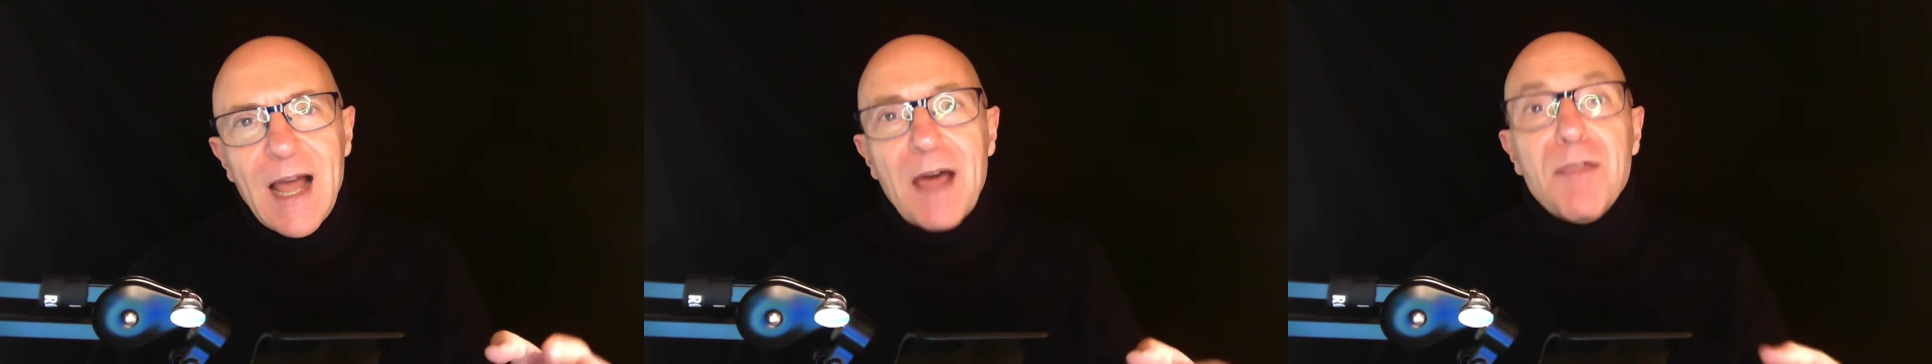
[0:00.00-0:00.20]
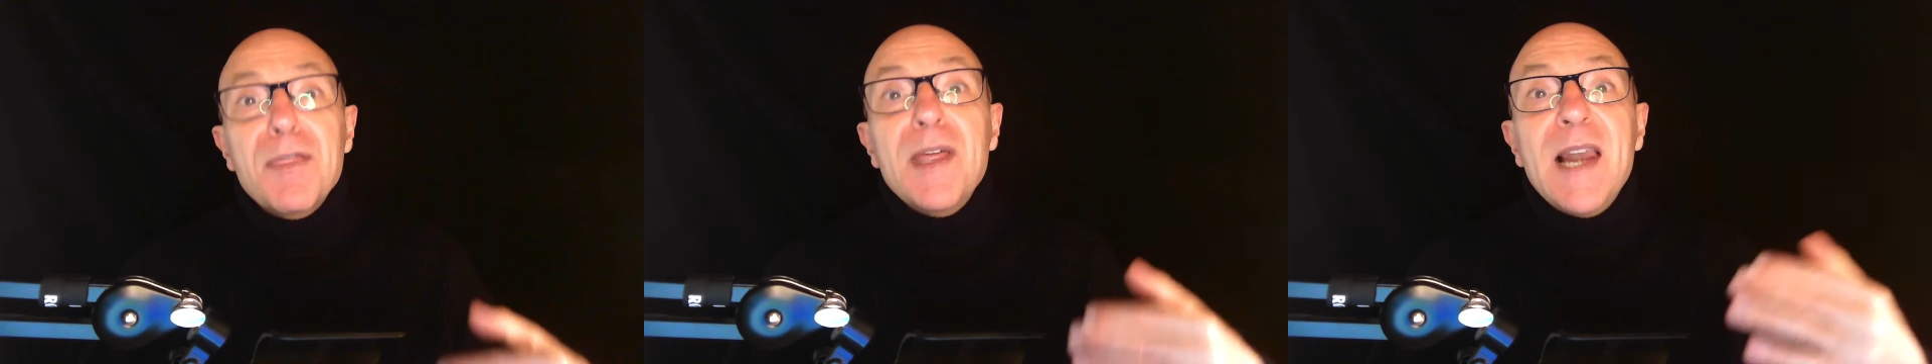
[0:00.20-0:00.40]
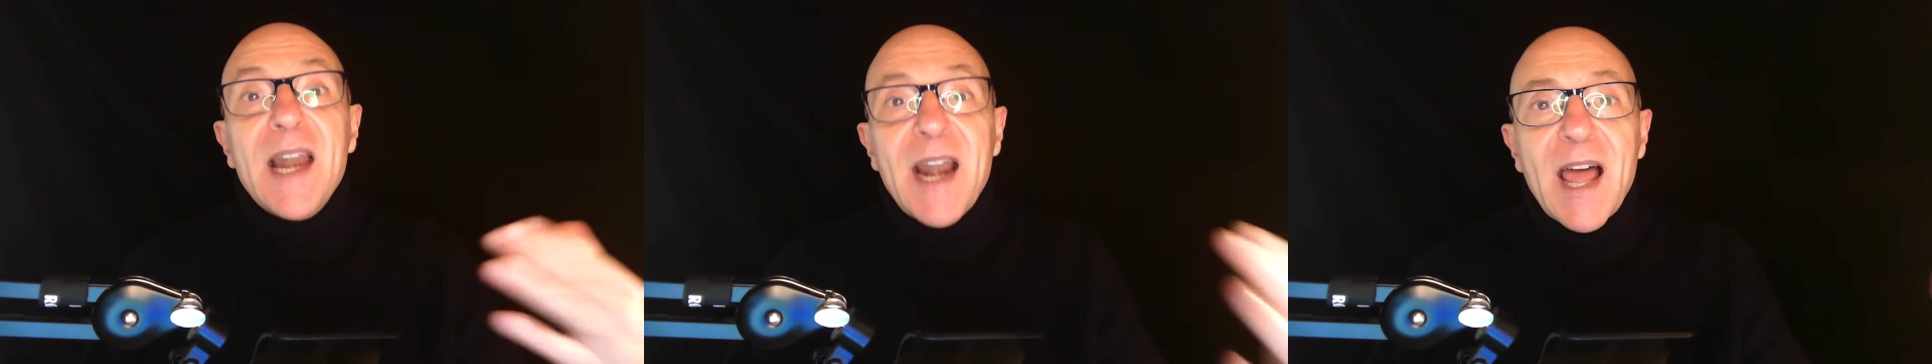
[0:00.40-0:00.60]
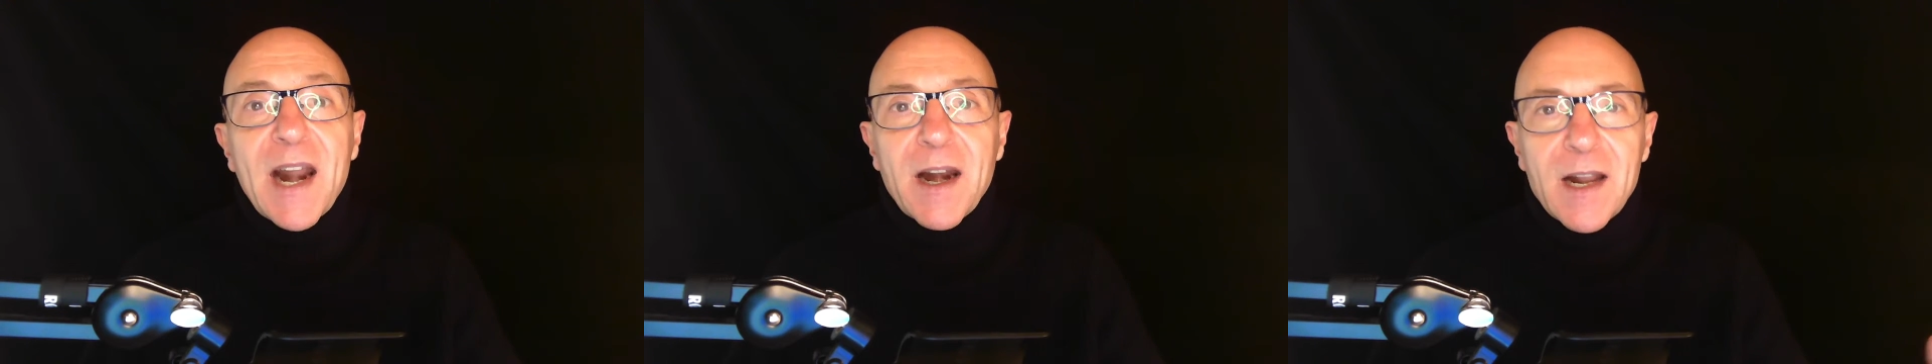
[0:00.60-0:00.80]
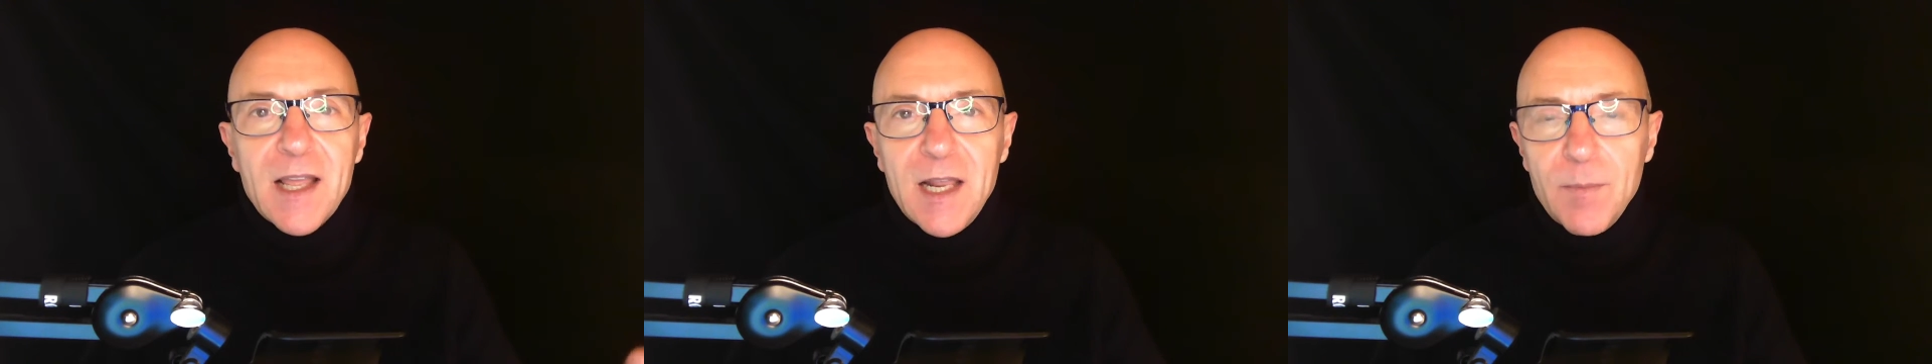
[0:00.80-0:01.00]

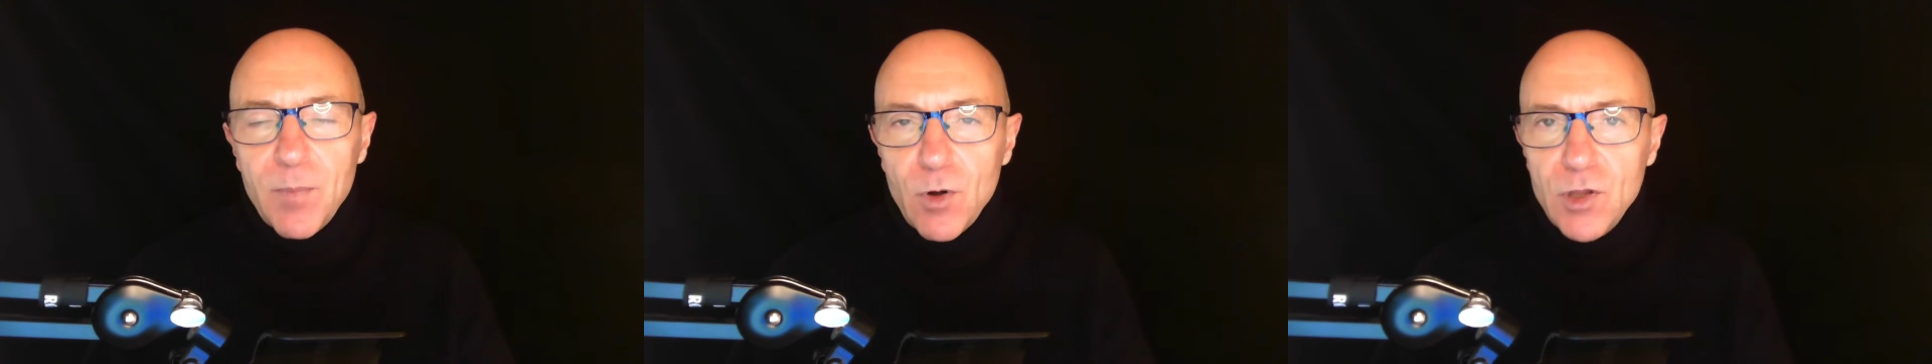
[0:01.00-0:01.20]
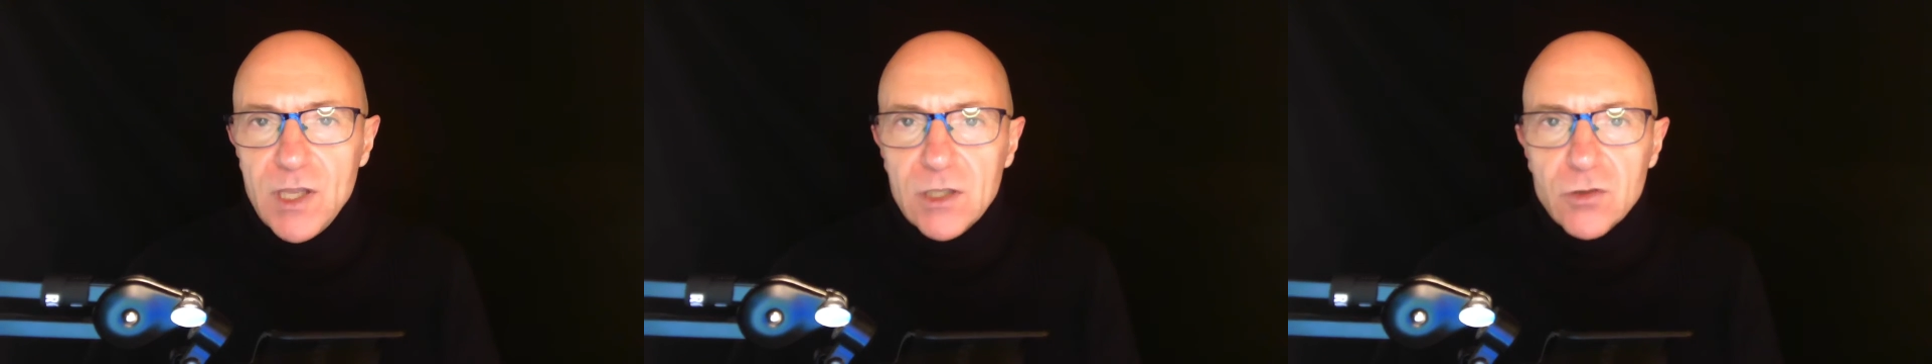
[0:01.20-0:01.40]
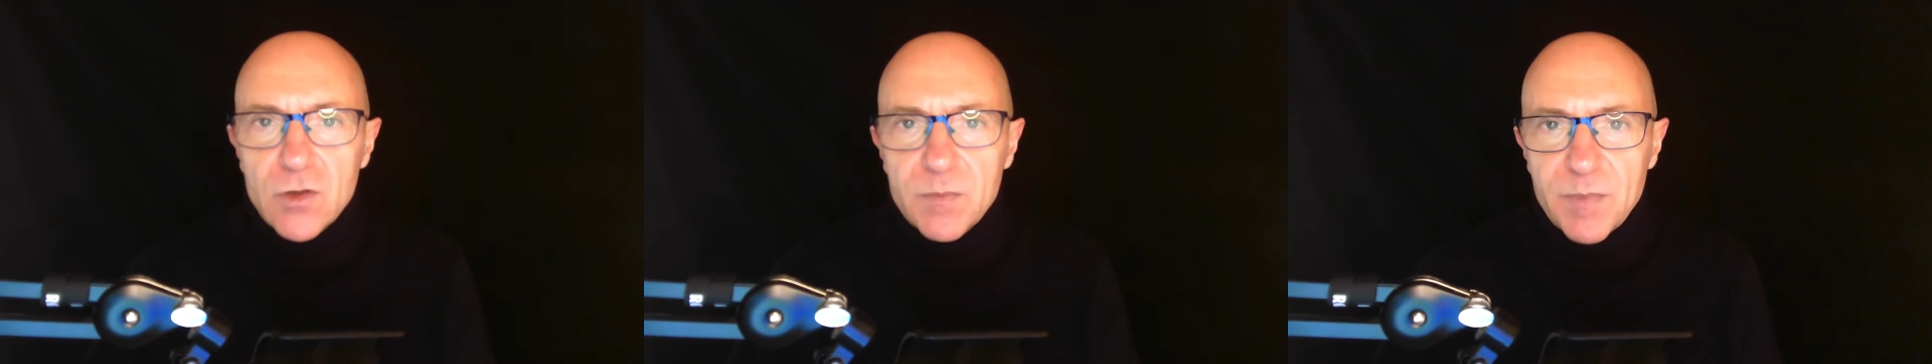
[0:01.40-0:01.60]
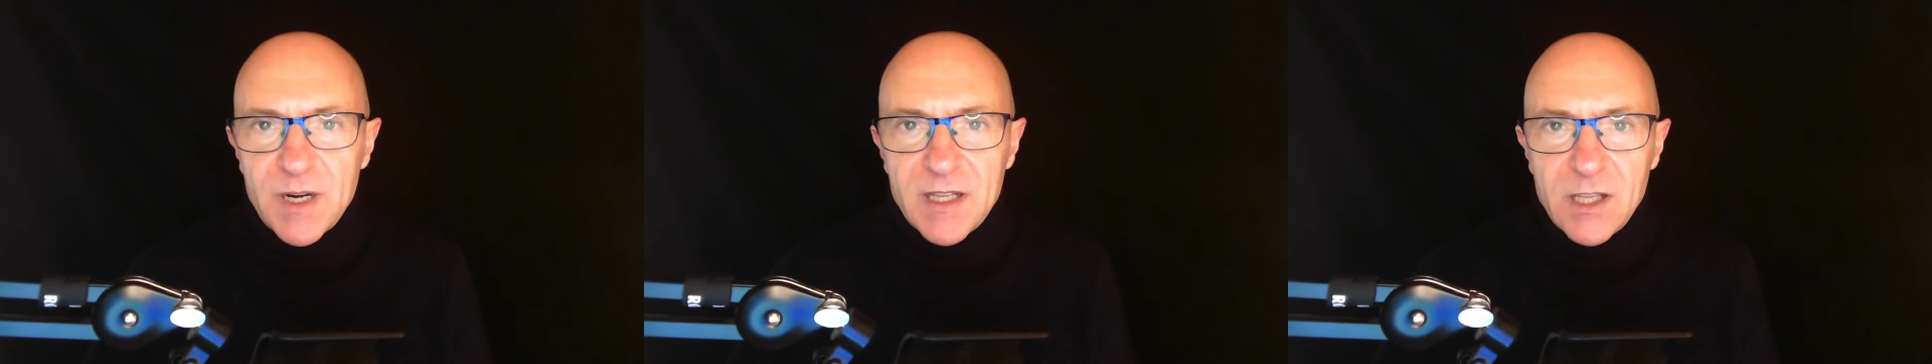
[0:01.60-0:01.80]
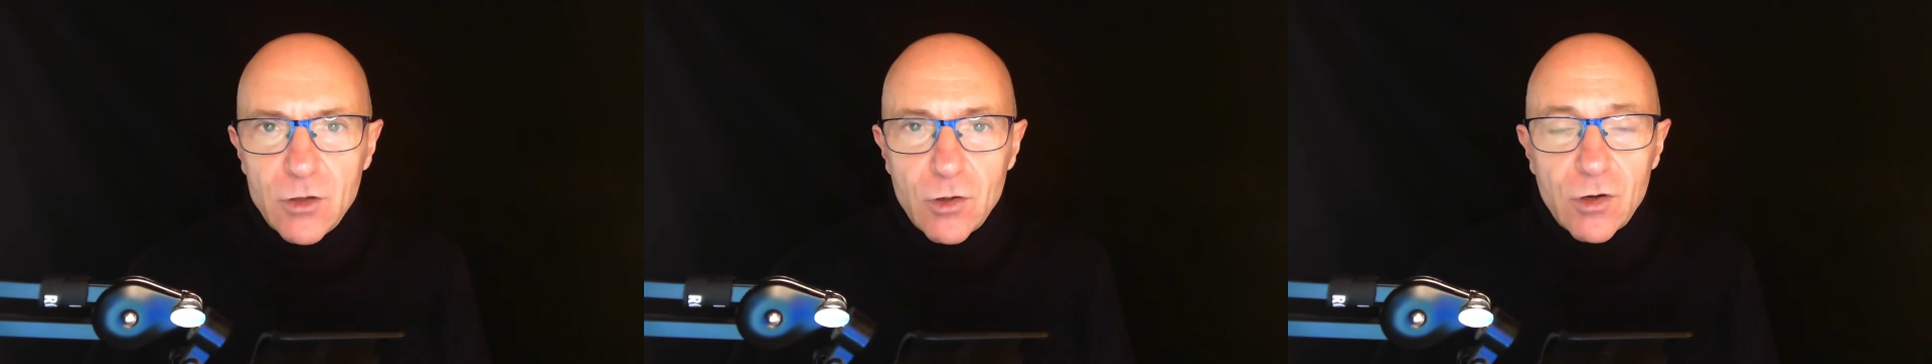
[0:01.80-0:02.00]
acelerar el proyecto
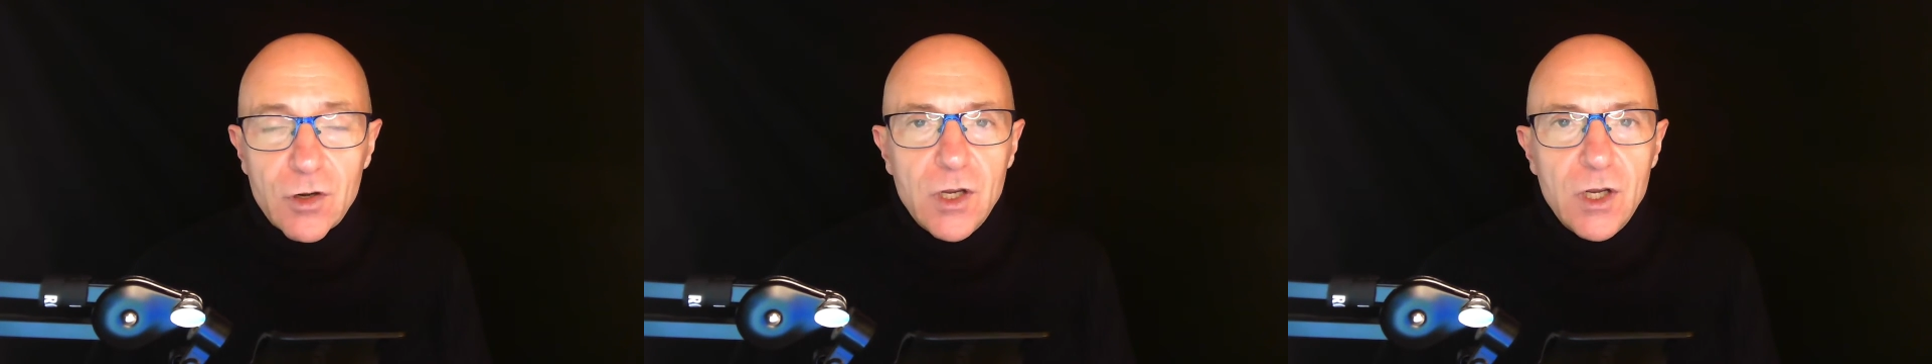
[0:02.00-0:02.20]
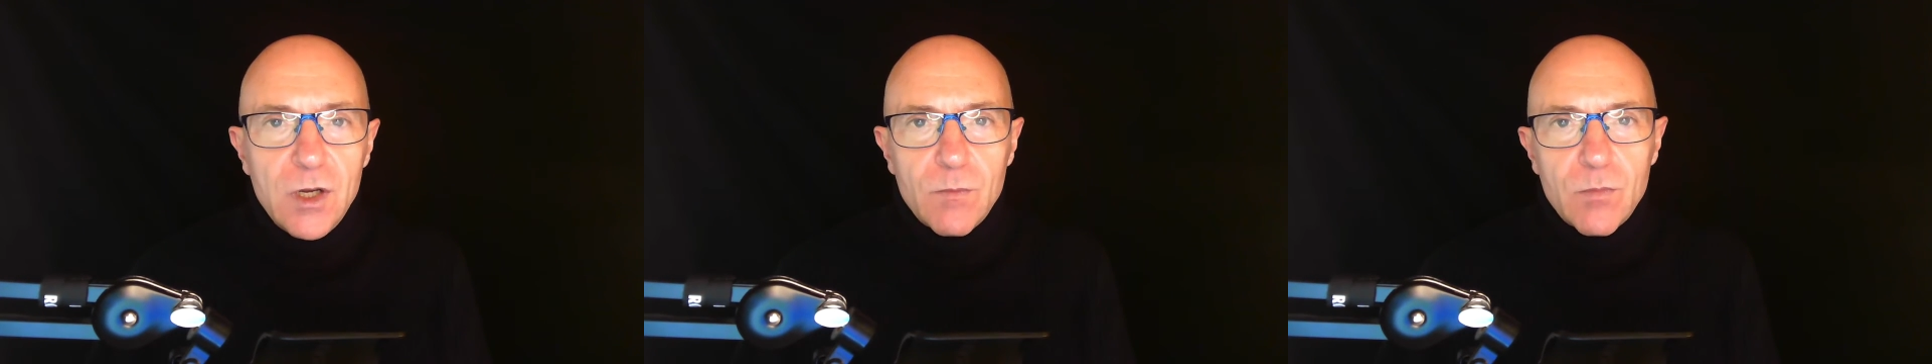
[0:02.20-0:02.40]
emprendedor,